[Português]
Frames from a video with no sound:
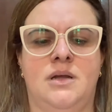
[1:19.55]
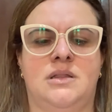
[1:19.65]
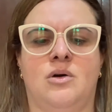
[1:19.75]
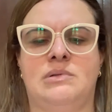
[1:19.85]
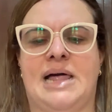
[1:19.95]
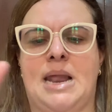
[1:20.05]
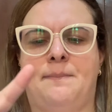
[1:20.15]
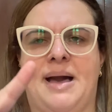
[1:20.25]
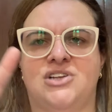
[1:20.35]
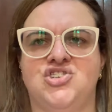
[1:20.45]
Então, lá na
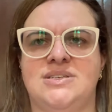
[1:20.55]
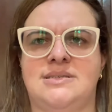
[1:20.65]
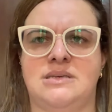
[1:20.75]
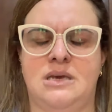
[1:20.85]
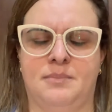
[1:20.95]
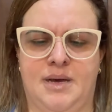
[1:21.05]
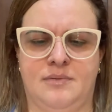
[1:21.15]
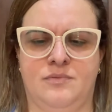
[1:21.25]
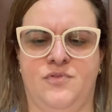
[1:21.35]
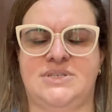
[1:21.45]
parte de cima,
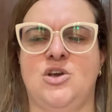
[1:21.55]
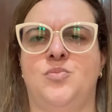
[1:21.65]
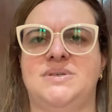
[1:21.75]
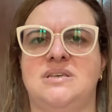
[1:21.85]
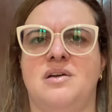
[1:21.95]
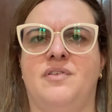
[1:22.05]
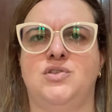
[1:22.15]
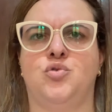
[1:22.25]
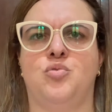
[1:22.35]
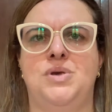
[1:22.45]
você
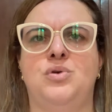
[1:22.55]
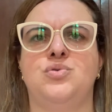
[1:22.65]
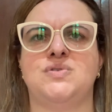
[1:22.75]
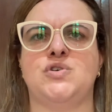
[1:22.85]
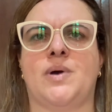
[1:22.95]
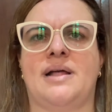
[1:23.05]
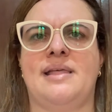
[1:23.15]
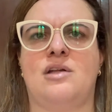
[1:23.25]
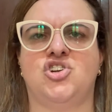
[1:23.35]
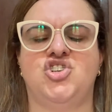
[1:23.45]
observando comigo no seu
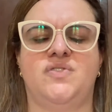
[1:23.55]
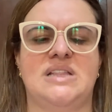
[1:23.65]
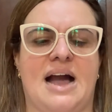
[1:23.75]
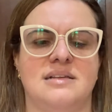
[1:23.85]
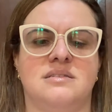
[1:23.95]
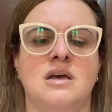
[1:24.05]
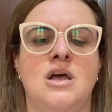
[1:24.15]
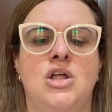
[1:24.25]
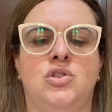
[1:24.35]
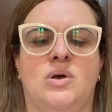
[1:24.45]
caderno de atividades,
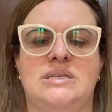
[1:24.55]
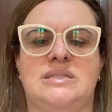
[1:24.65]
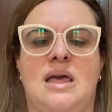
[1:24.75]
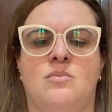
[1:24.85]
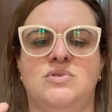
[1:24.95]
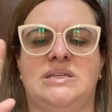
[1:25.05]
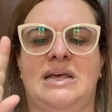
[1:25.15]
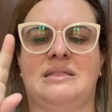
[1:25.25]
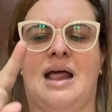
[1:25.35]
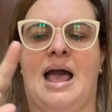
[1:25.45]
nós temos
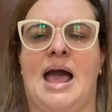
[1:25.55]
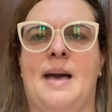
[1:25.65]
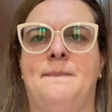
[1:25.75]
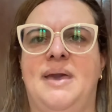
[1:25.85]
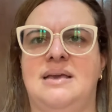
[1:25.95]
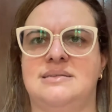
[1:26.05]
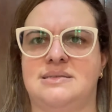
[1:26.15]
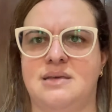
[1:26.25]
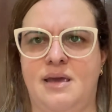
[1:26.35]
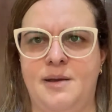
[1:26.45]
letra A, B e
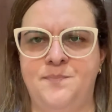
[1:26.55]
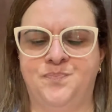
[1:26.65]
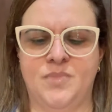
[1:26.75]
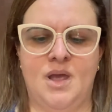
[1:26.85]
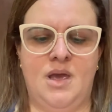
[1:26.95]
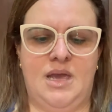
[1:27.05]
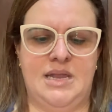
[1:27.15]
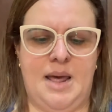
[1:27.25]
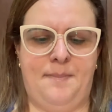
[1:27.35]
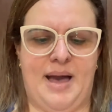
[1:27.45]
C
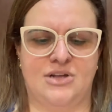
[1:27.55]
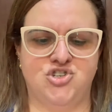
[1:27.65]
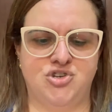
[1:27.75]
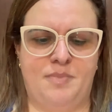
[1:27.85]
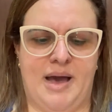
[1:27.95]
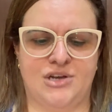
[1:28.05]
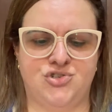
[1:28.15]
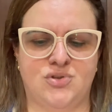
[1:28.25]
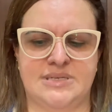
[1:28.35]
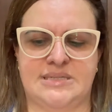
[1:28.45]
e na parte de
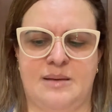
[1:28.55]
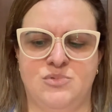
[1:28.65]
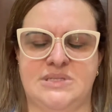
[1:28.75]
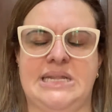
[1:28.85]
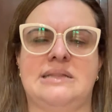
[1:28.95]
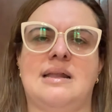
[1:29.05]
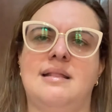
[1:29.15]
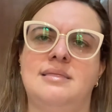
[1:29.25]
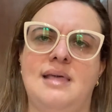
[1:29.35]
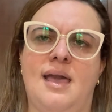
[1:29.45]
baixo nós temos letra
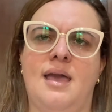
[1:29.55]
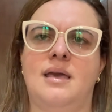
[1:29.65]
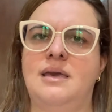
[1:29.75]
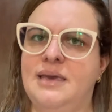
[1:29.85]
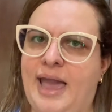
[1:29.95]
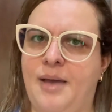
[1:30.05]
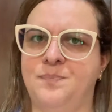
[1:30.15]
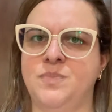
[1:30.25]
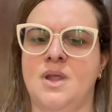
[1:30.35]
D e E.